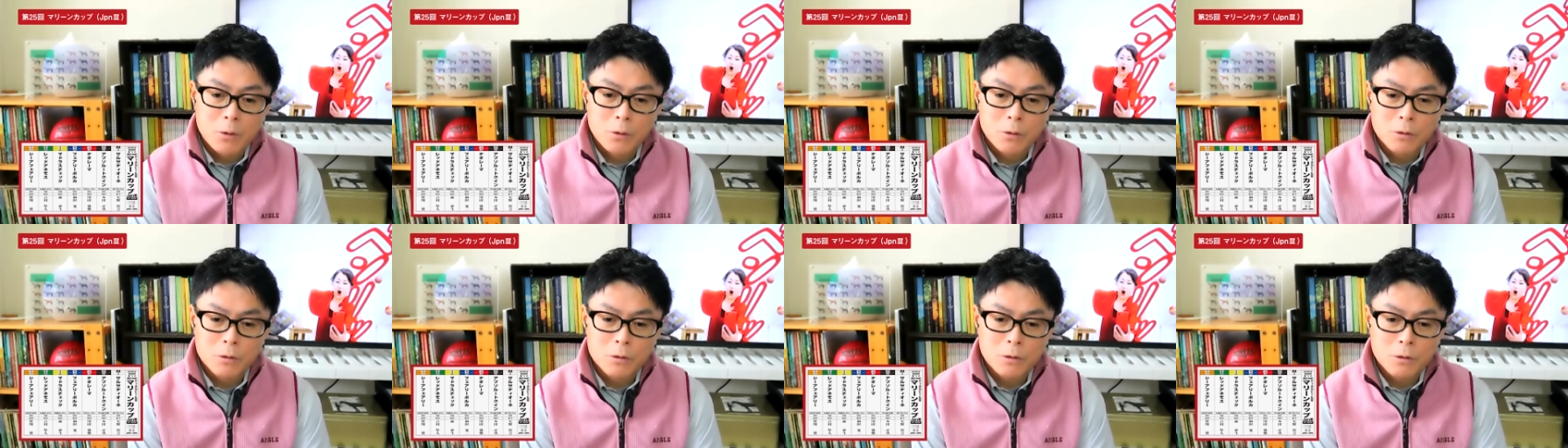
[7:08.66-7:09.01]

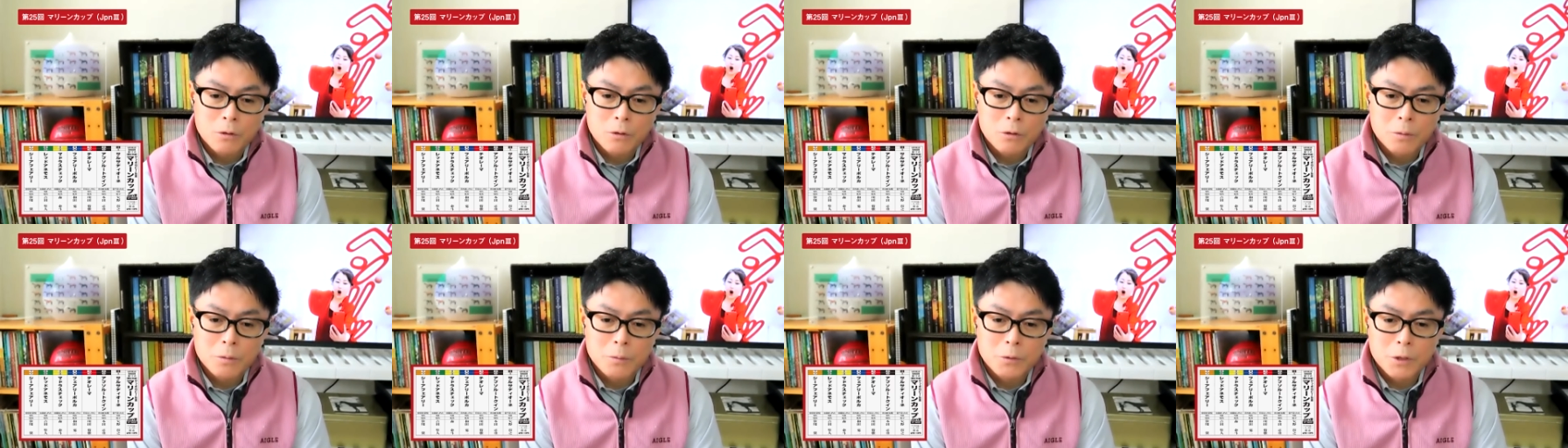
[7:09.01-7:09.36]
本当
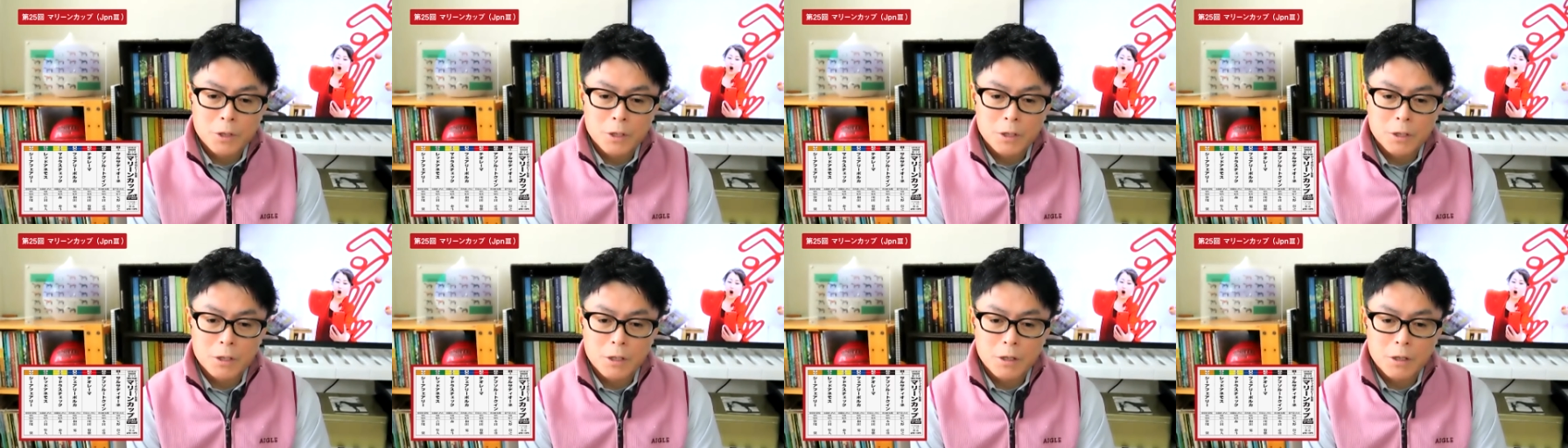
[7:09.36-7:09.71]
の
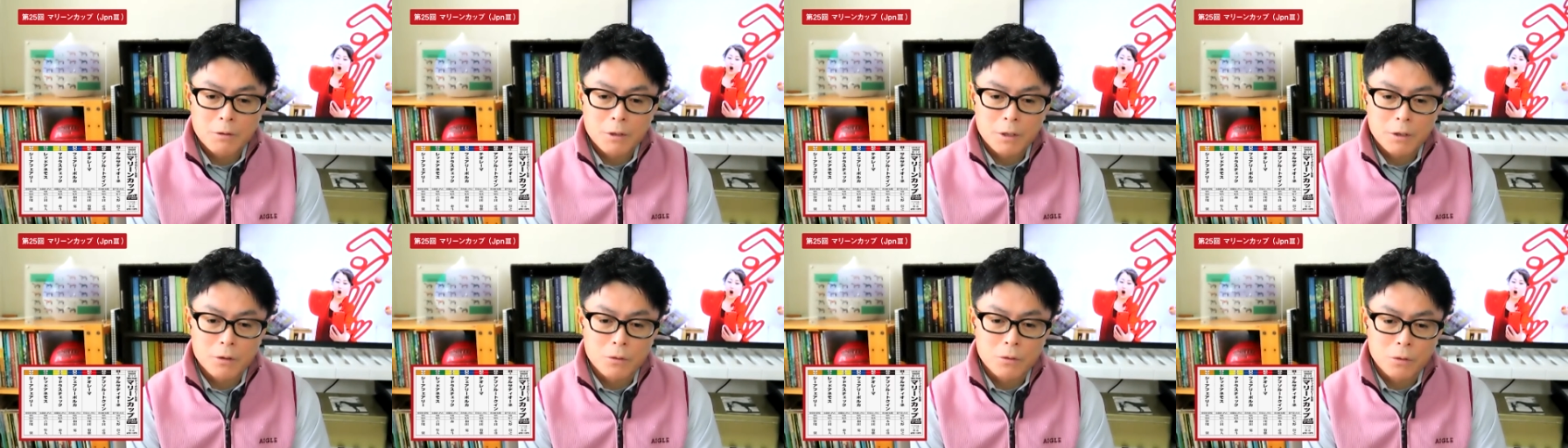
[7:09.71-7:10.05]
スプリンター
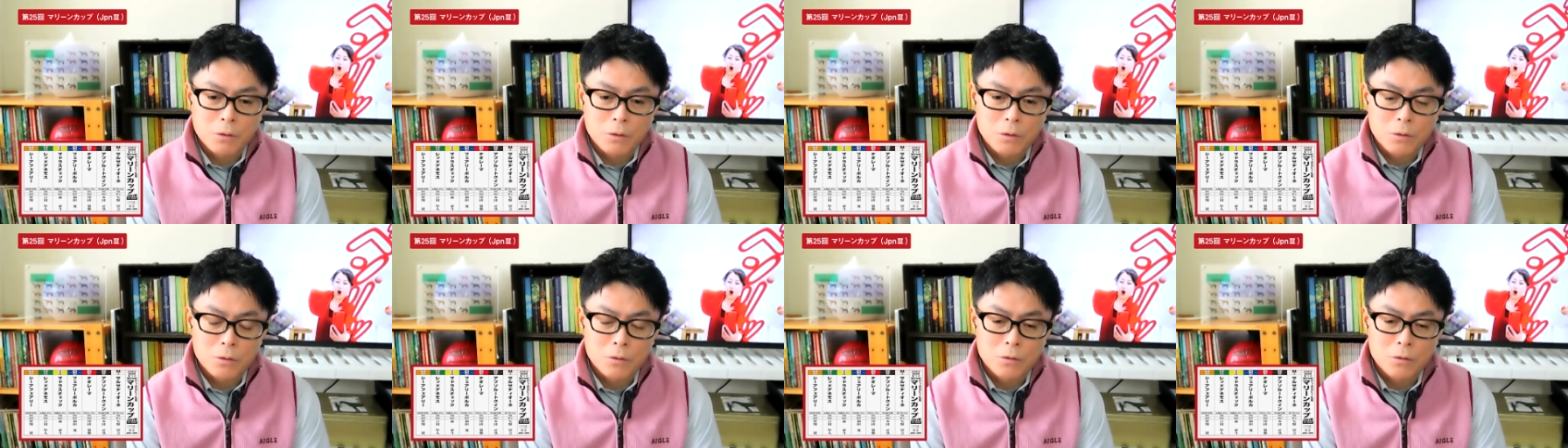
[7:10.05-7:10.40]
は
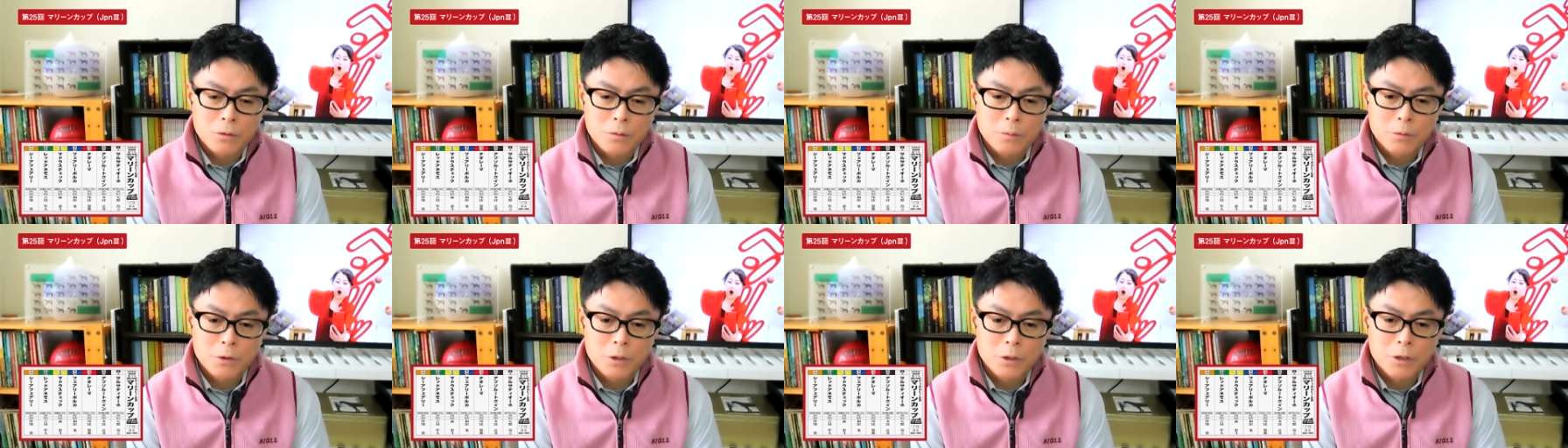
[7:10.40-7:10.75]
東京
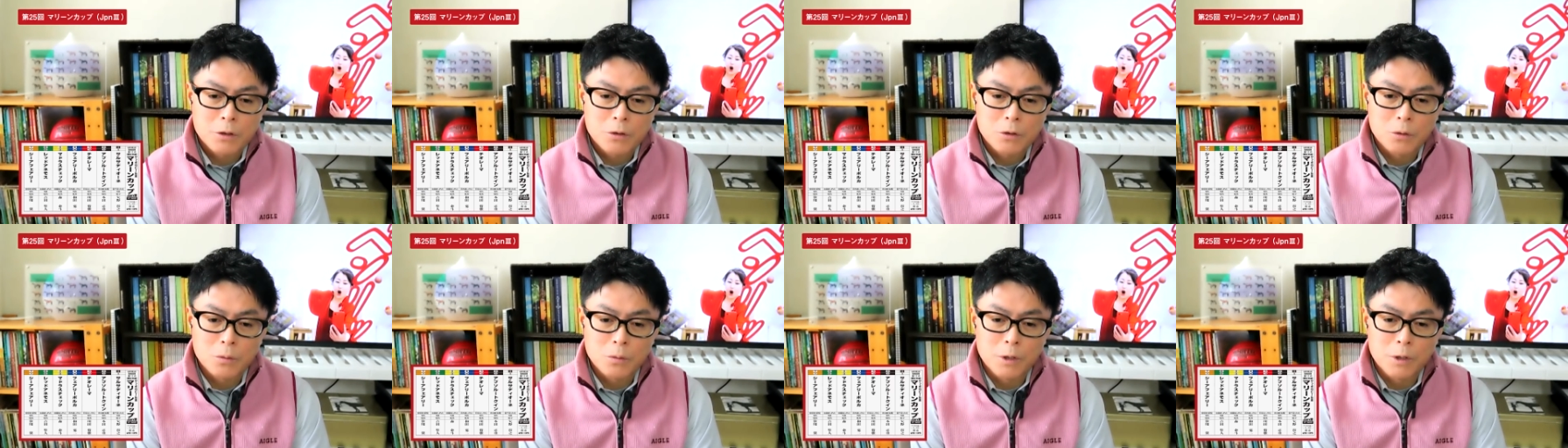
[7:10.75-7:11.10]

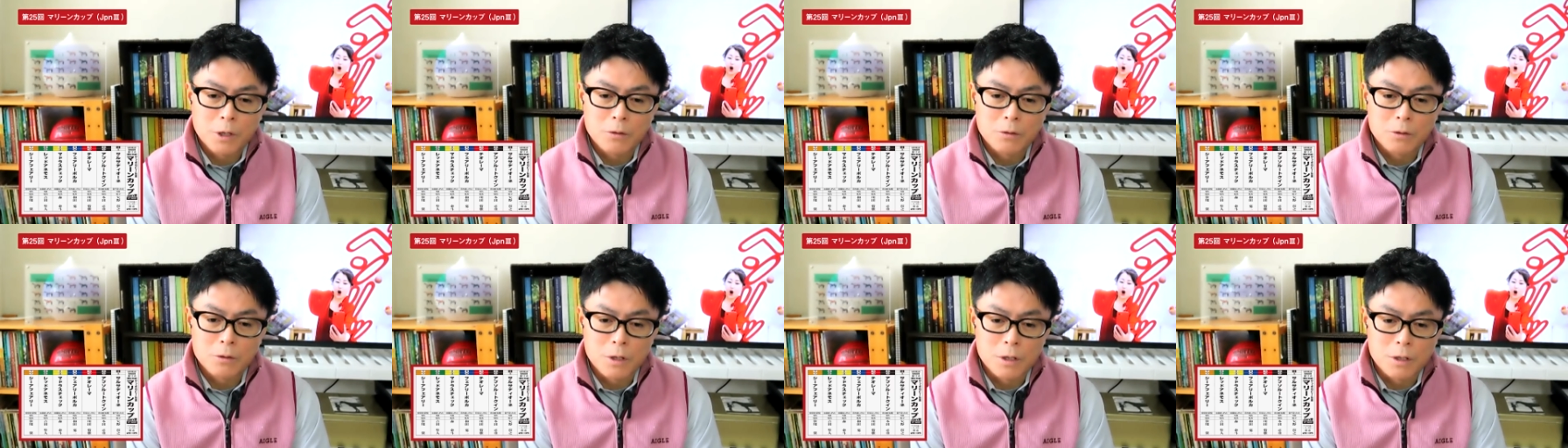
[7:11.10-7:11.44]
スプリントも
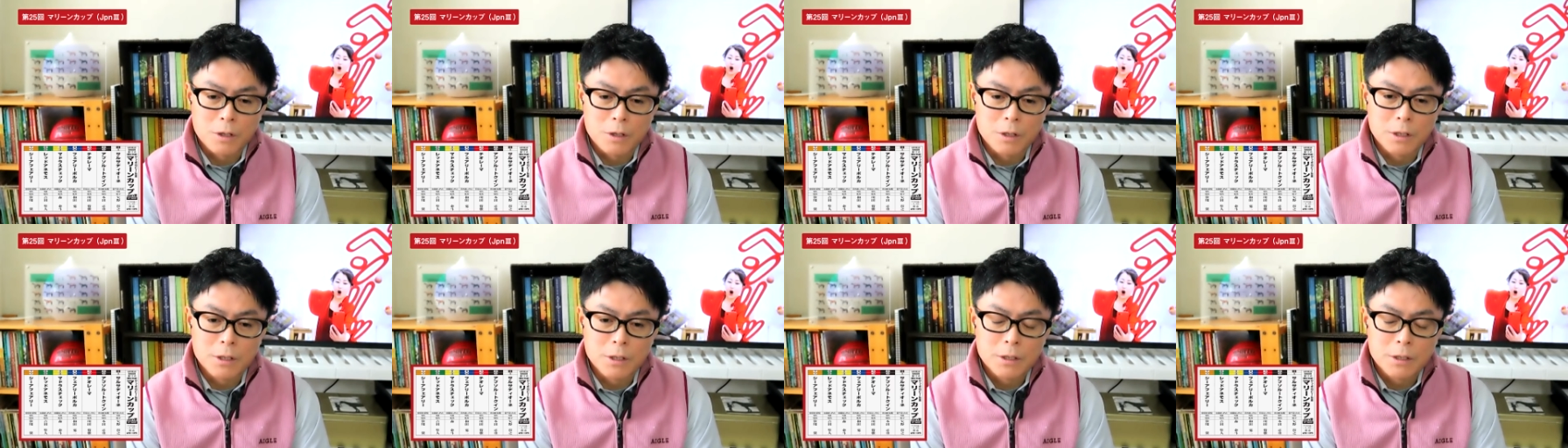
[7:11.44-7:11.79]
ある
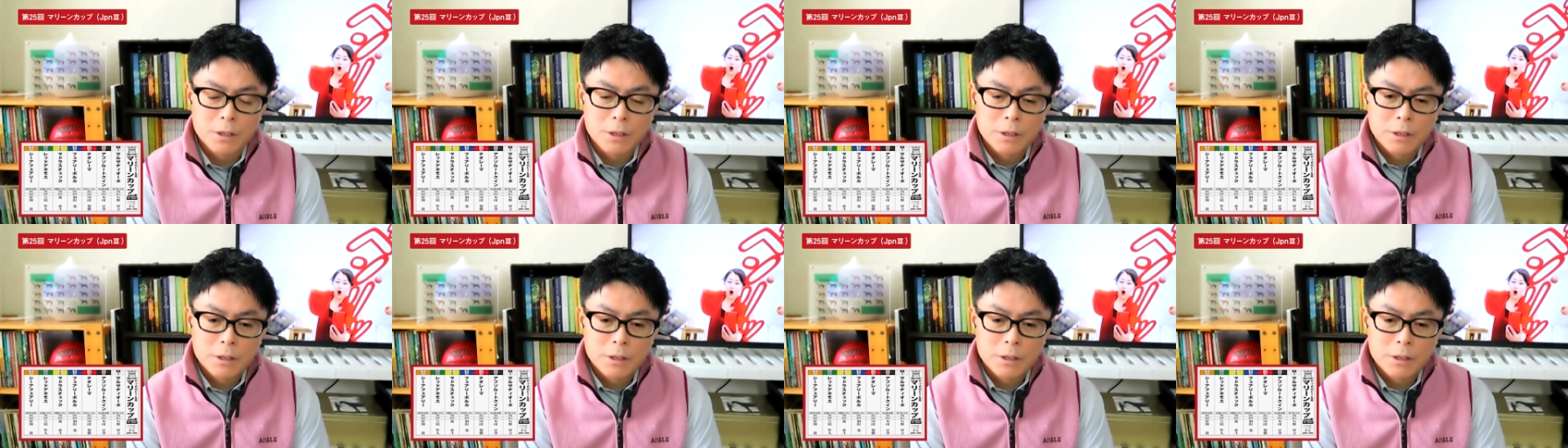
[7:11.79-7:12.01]
し、